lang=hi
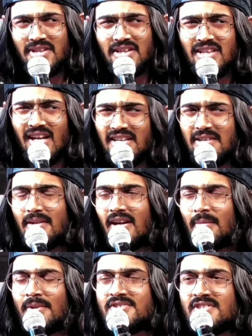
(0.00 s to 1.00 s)
क्या ये अगर
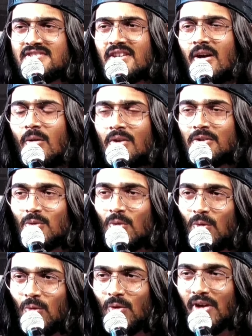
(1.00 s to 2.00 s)
मैं चीज़ दिखाऊंगा तो
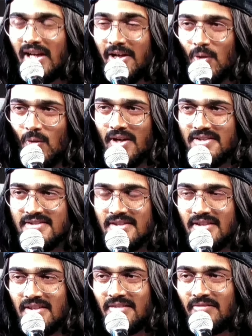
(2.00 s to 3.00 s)
लोगों को रिलेट होगा इससे
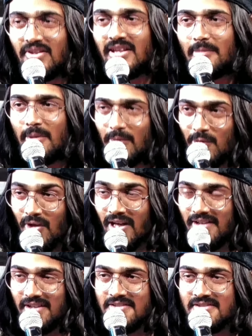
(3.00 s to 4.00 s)
विल दे बी एबल टू
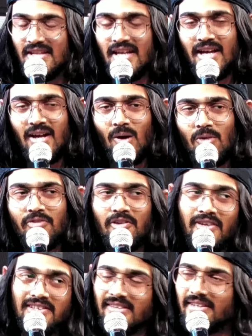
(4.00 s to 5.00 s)
रिलेट दिस और फिर
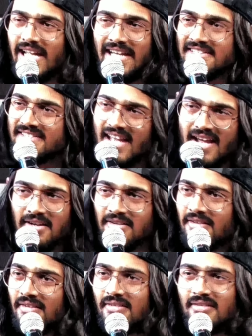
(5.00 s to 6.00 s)
वही डेली स्लैंग
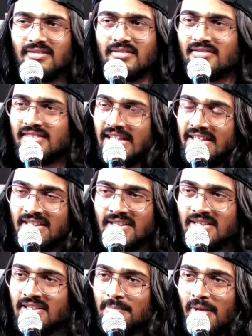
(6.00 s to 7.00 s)
डेली
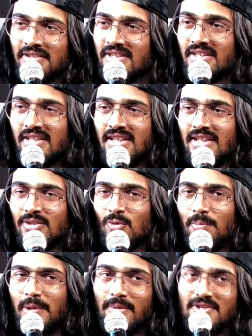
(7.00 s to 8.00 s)
की बातें तो
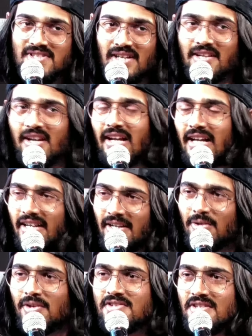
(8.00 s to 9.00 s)
पीपल स्टार्टेड रिलेटिंग टू
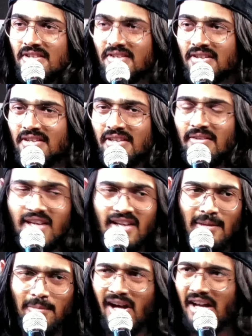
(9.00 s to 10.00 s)
ईच दे वाले एक
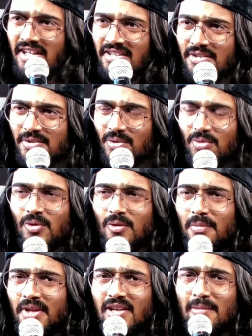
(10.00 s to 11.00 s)
आप गालियाँ देते हो
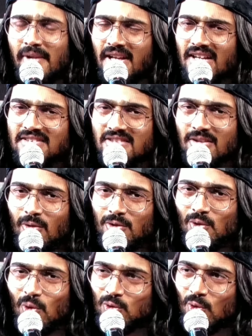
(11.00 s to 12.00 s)
मैंने कहा मैंने आज तक कोई
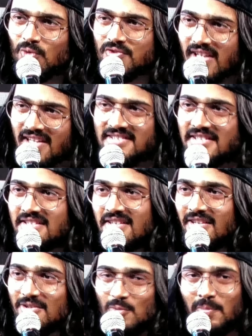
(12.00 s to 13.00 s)
दो दोस्त ऐसे नहीं
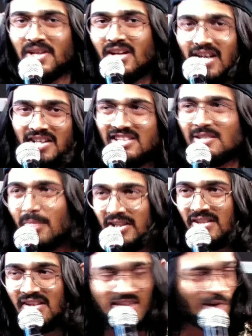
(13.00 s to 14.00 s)
देखे जो बिना गाली की बात
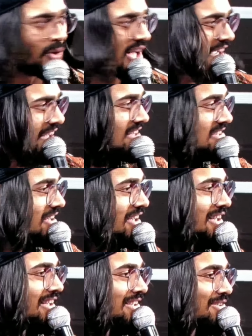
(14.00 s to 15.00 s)
करते हैं कोई है क्या ऐसा
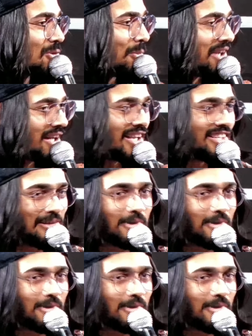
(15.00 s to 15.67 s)
जो बिना गाली की बात